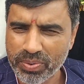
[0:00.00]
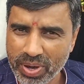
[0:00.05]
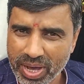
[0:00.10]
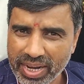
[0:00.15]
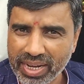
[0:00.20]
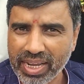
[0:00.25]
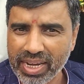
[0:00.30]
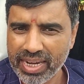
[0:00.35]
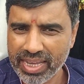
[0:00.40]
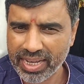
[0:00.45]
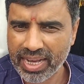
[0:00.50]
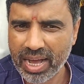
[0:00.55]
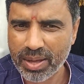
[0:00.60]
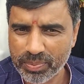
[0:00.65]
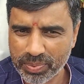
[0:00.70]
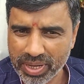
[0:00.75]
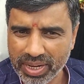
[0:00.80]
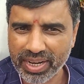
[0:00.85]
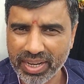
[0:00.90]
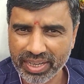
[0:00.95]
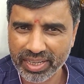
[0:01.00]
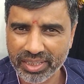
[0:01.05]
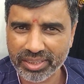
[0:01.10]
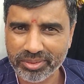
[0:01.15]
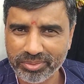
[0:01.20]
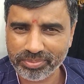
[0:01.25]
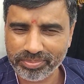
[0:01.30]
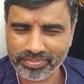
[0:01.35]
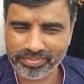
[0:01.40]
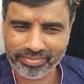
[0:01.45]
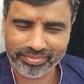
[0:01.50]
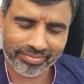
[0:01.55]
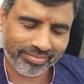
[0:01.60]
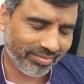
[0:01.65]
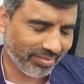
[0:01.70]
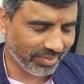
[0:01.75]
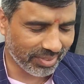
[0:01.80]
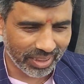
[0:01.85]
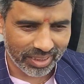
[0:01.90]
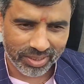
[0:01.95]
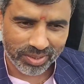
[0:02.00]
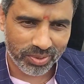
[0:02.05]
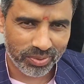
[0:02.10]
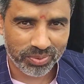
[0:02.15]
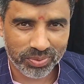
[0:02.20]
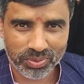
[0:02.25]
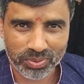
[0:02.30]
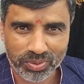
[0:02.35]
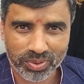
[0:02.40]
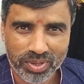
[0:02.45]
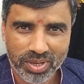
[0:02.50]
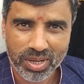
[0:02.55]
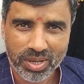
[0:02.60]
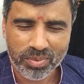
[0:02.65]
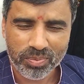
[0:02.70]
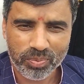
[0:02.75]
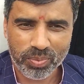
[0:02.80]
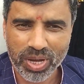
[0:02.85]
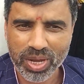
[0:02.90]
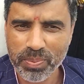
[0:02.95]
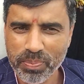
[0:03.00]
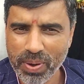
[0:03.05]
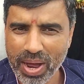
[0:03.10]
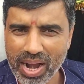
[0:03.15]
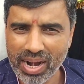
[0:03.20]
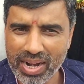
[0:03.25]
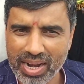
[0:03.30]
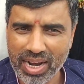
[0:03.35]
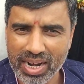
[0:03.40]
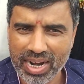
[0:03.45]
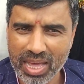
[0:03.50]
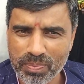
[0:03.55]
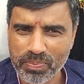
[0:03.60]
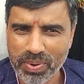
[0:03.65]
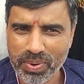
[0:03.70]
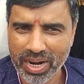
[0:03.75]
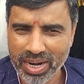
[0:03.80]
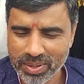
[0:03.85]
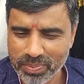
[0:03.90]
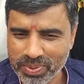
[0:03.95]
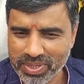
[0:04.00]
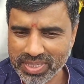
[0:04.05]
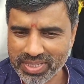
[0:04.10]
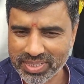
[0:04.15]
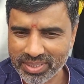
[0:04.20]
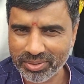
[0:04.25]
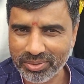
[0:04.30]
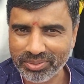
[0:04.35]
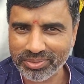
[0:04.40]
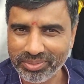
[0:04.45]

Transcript: परिवार के लिए काम करेंगे जी महिपाल डांडा पानीपत से